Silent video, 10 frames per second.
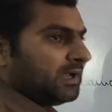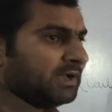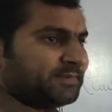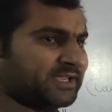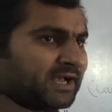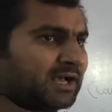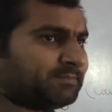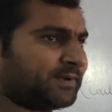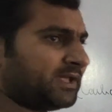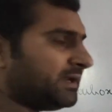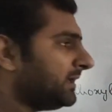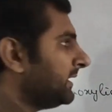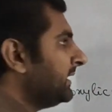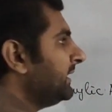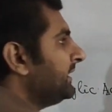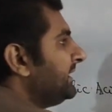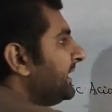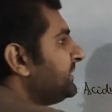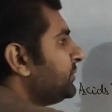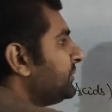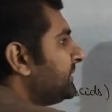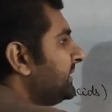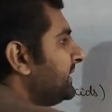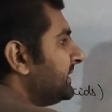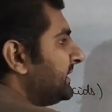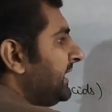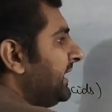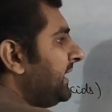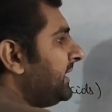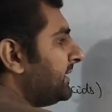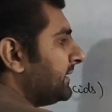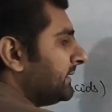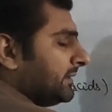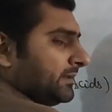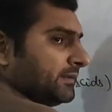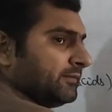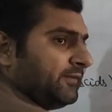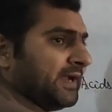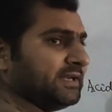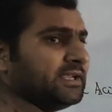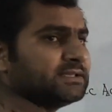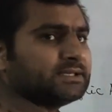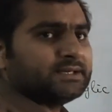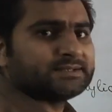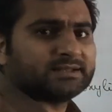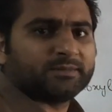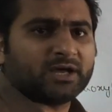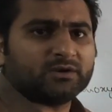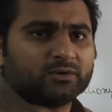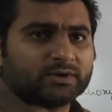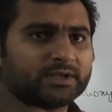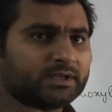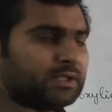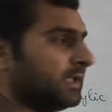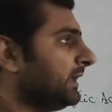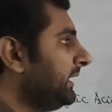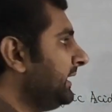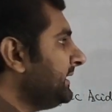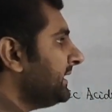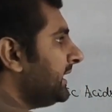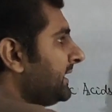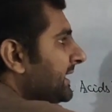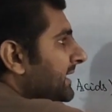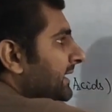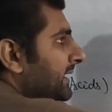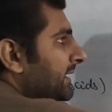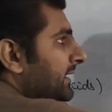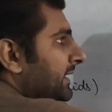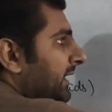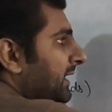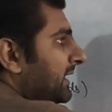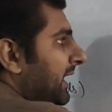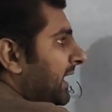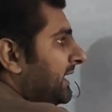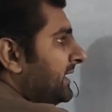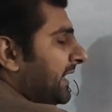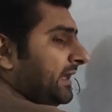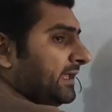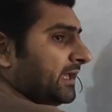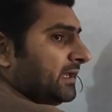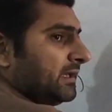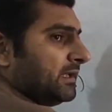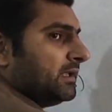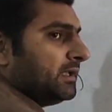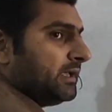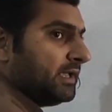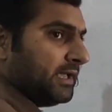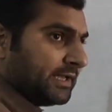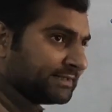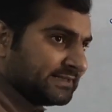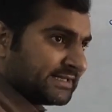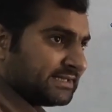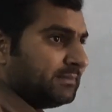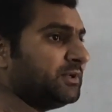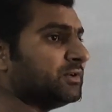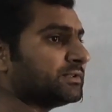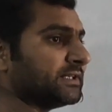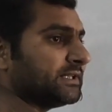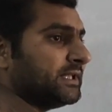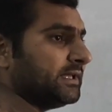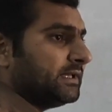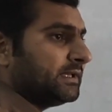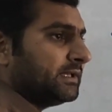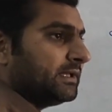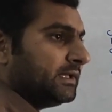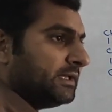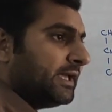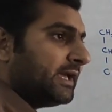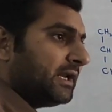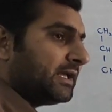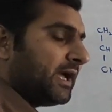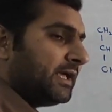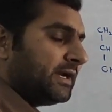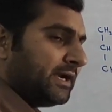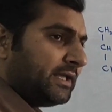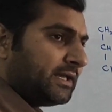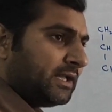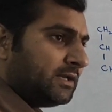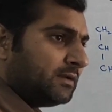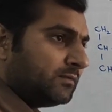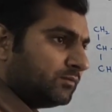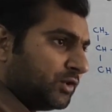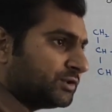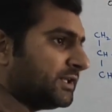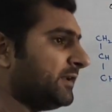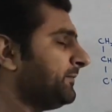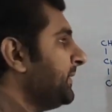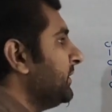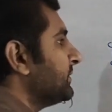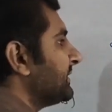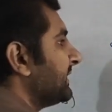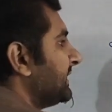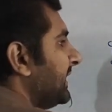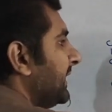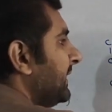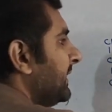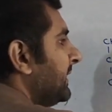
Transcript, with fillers: अब यहाँ पर ये जो तीन फैटी एसिड इस्तेमाल हो रहे हैं इनके ये अलकाई रेडिकल एक जैसे भी हो सकते हैं ये अलकाई रेडिकल मुख्तलिफ भी हो सकते हैं